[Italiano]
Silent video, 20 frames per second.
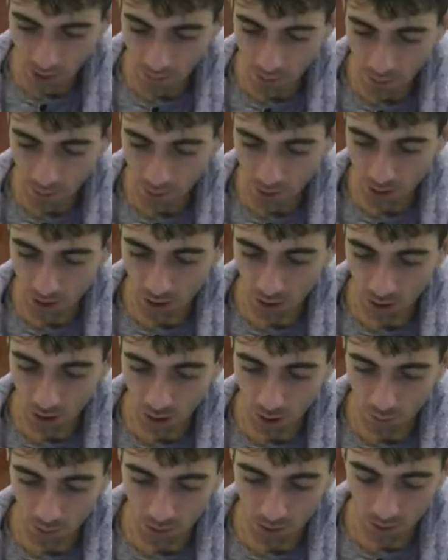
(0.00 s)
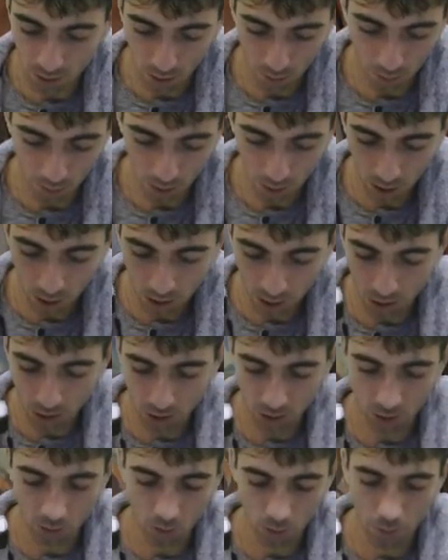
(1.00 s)
Abbiamo zero robot
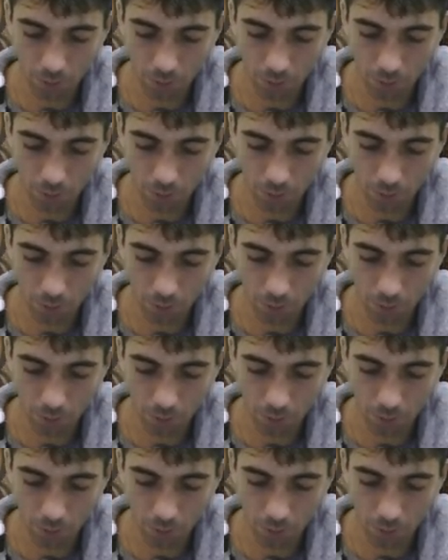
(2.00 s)
topologico in due